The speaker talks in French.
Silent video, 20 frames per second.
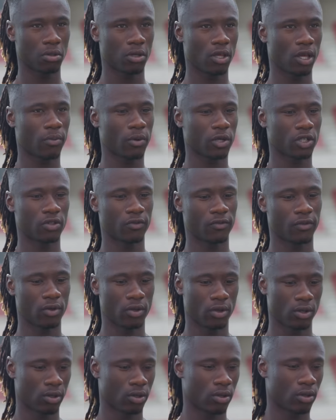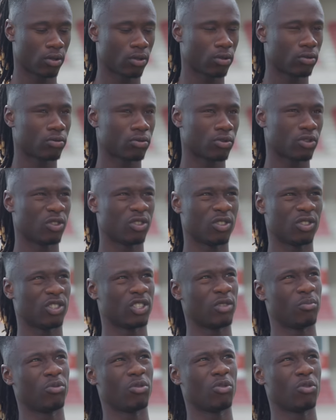Et après, j'ai fait, je euh, je
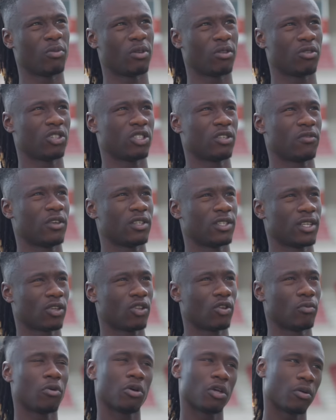sais plus combien de temps j'ai fait exactement.